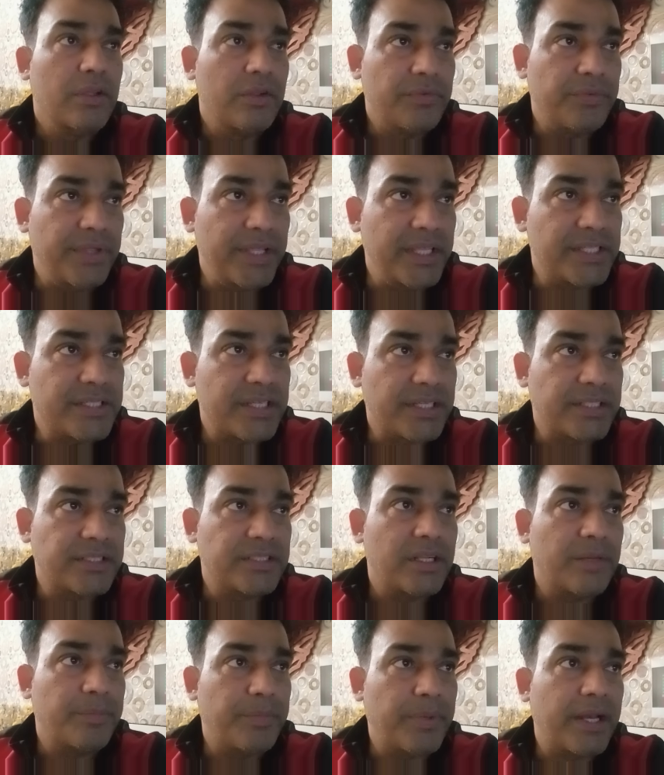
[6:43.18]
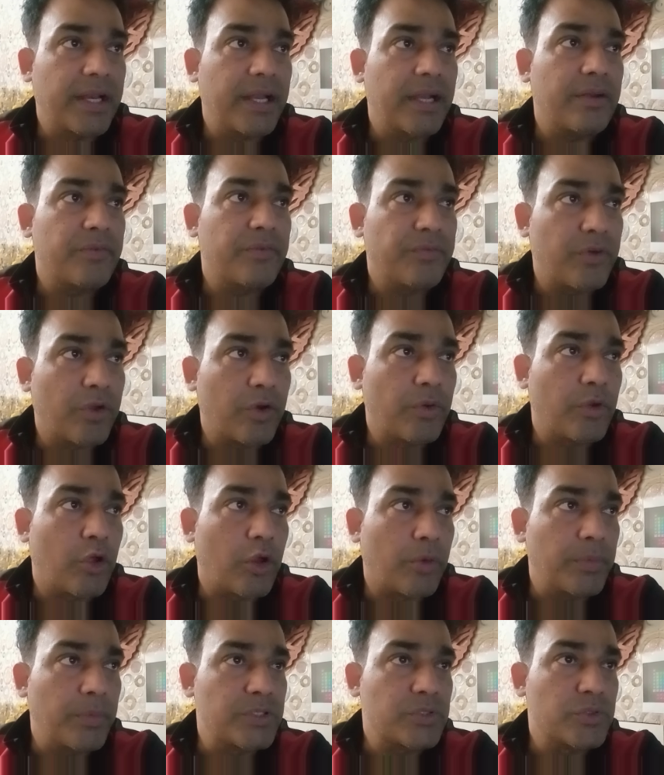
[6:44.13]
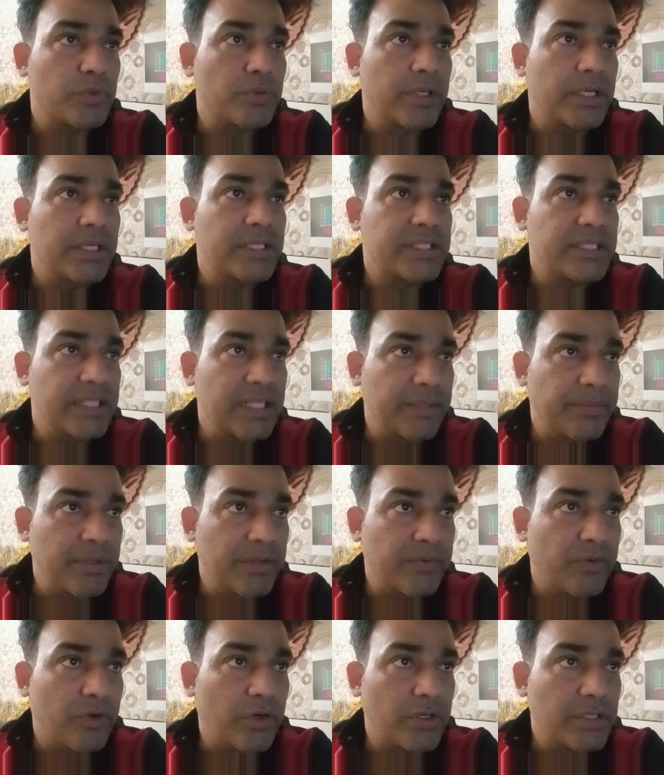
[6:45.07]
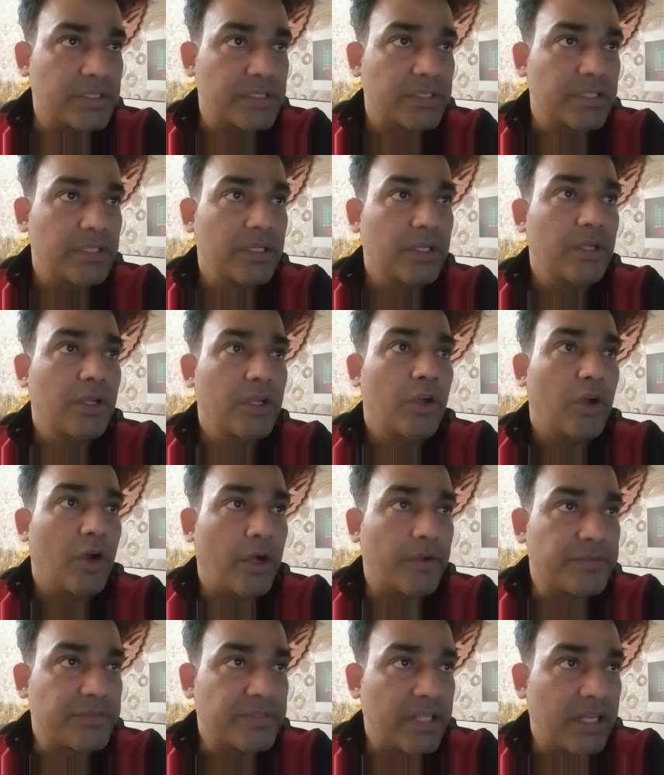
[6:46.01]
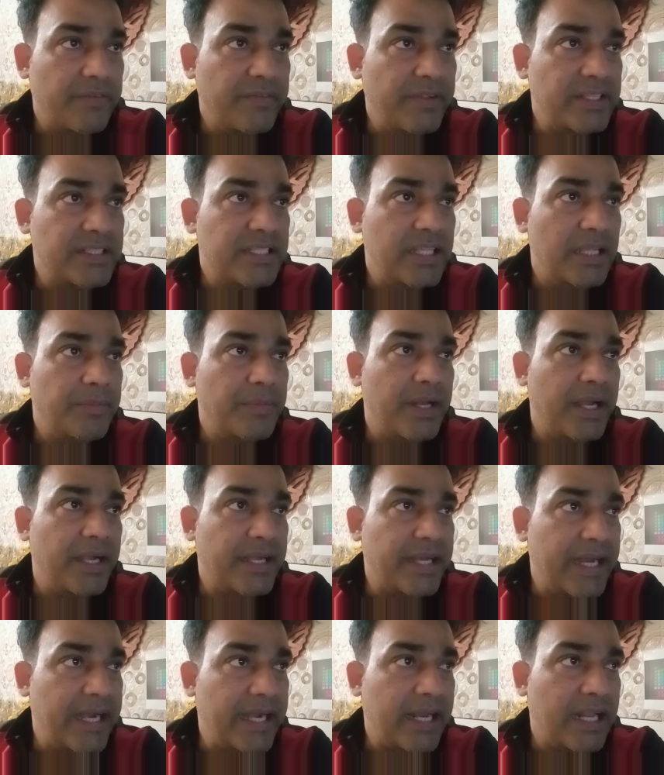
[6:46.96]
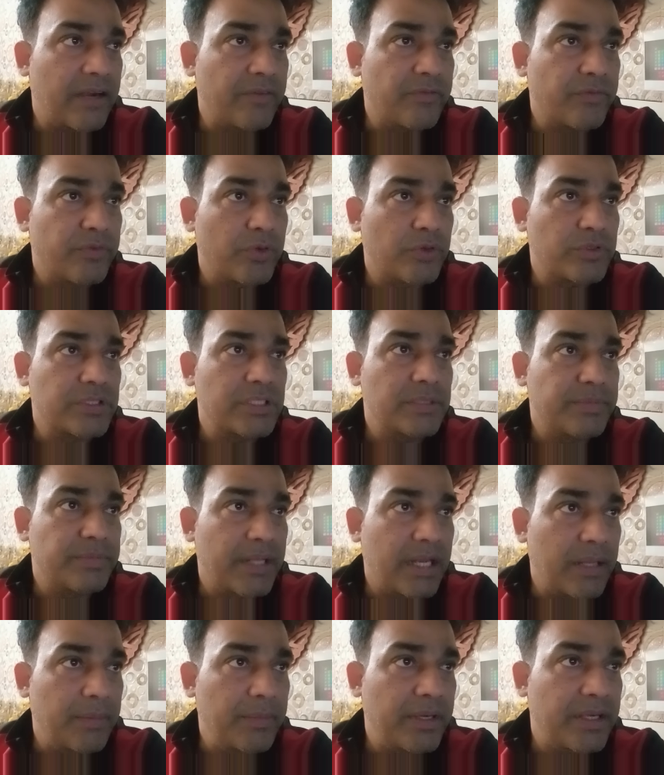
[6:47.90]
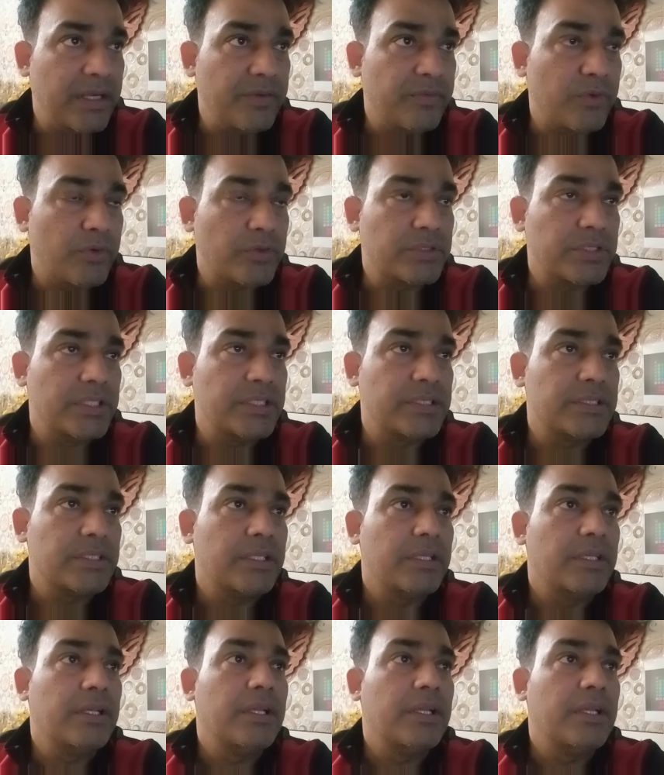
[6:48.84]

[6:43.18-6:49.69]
फ़ी स्ट्रक्चर पर एनम फॉर नॉर्मल स्टूडेंट्स सी एम अवार्ड्स ऑफ सर्विंग सी एम ए रिटायर्ड आर्म फोर्सेज पैरामिलिट्री फोर्सेज